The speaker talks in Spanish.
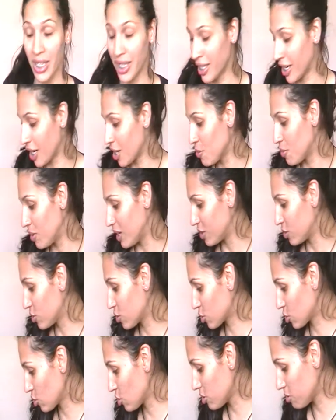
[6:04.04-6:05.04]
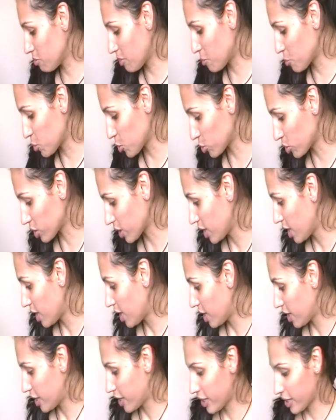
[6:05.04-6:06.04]
increíbles. Yo estoy, vamos,
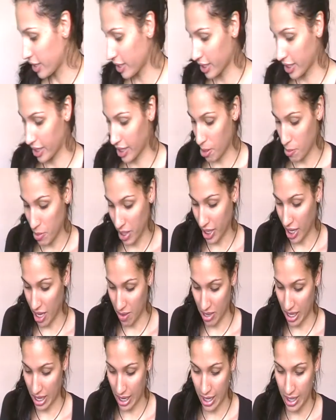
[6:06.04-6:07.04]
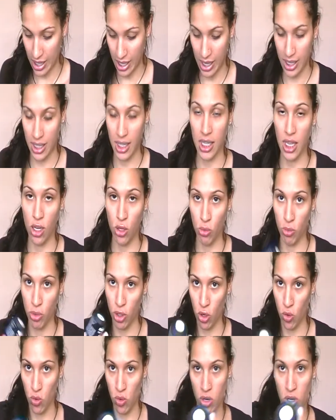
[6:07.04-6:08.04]
que me, que me encanta. Este es el
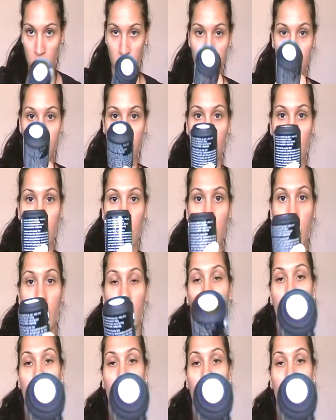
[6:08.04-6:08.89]
número uno, por si lo